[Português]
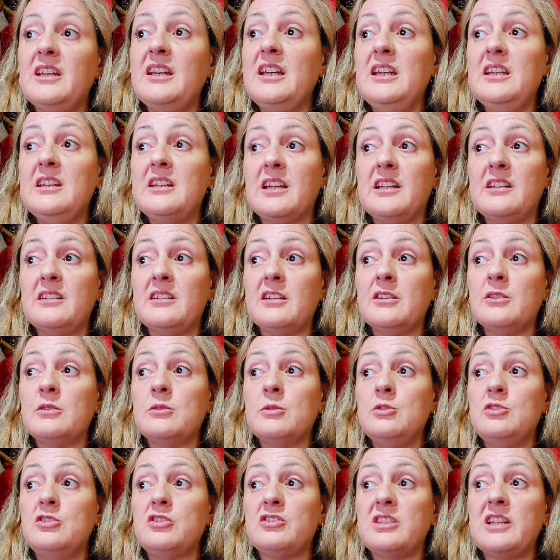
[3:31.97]
Entretanto,
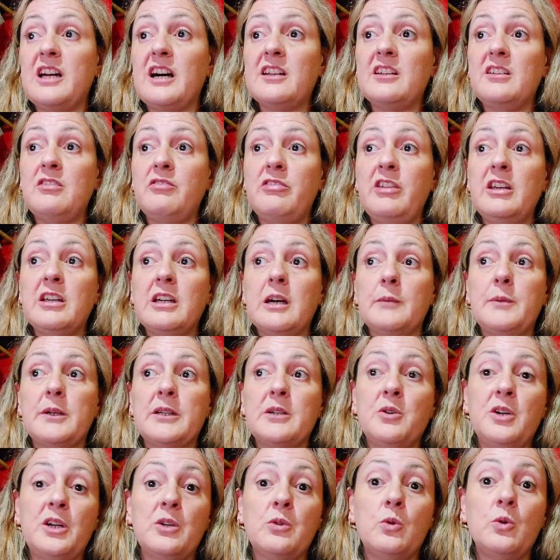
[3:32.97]
o destaque fica para
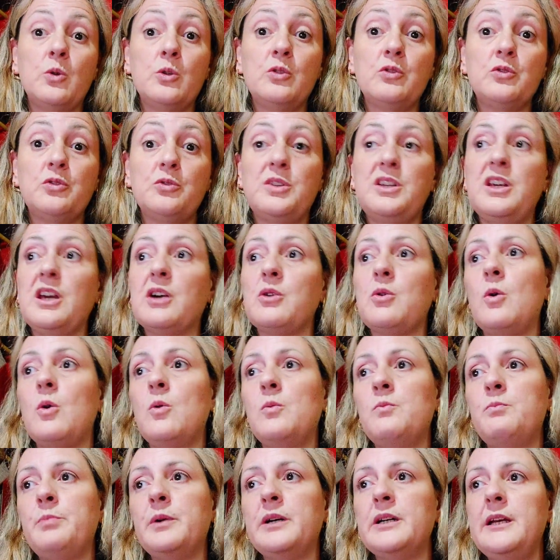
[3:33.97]
o recurso que
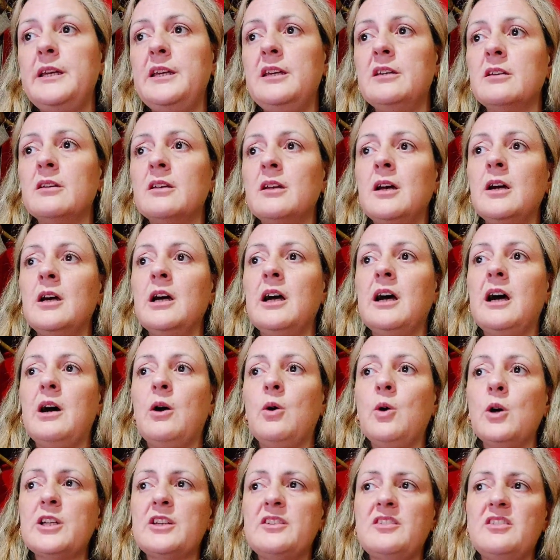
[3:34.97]
acompanha a
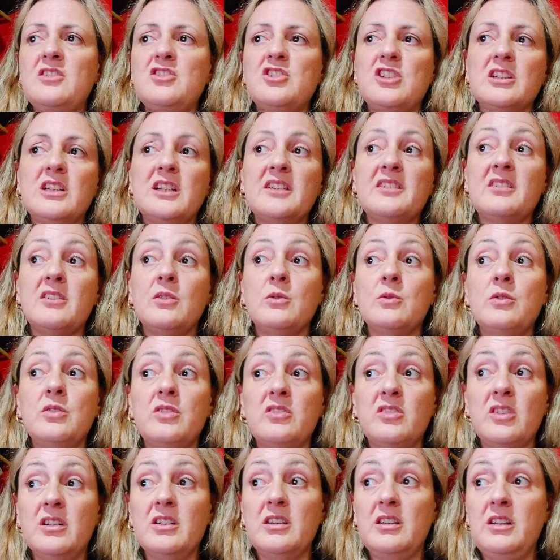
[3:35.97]
oxigenação do
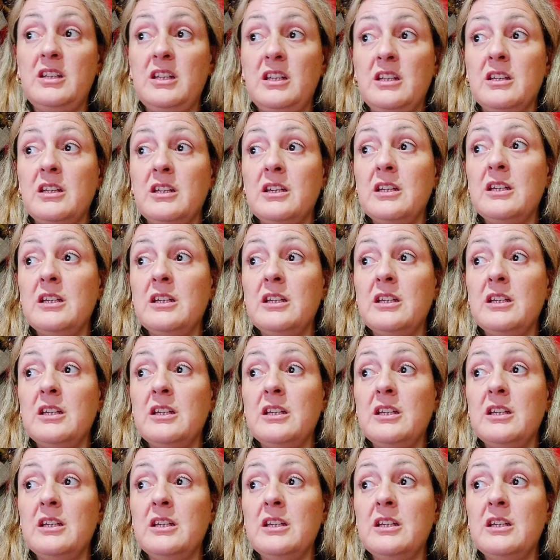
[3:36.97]
sangue